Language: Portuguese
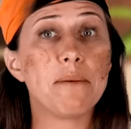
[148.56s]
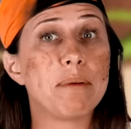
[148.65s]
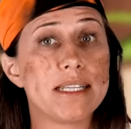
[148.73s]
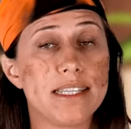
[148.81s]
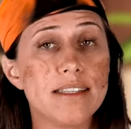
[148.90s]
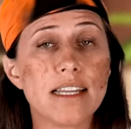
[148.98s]
ela
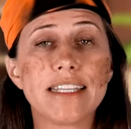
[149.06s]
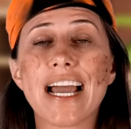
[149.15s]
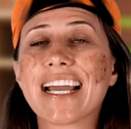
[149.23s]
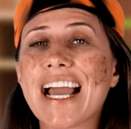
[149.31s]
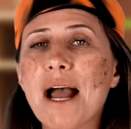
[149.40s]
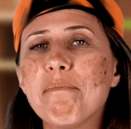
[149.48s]
precisa ter
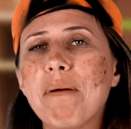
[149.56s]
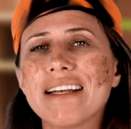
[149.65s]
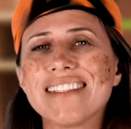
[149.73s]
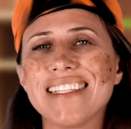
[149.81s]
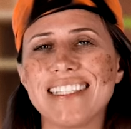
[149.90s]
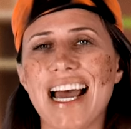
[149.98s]
a
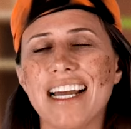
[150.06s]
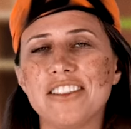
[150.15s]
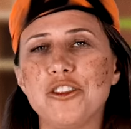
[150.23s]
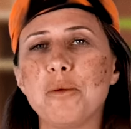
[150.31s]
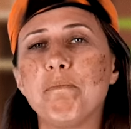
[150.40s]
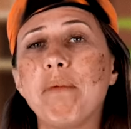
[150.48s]

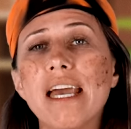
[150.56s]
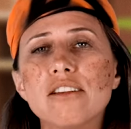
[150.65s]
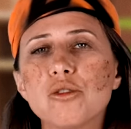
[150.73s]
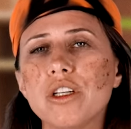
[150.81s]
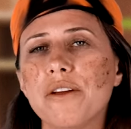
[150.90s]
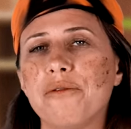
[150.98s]
capacidade de
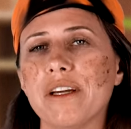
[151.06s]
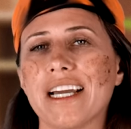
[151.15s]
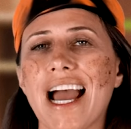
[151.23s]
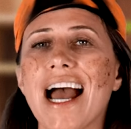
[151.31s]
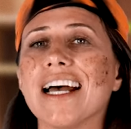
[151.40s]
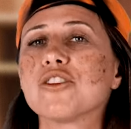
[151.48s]

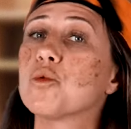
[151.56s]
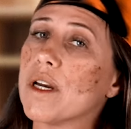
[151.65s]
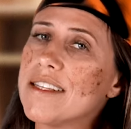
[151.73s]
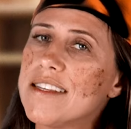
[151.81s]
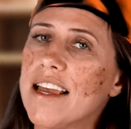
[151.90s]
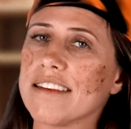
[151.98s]
personificar a
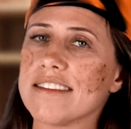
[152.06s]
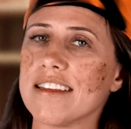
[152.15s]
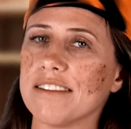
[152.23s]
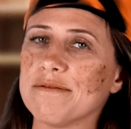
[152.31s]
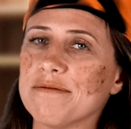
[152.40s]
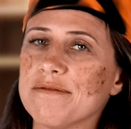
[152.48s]
sua essência.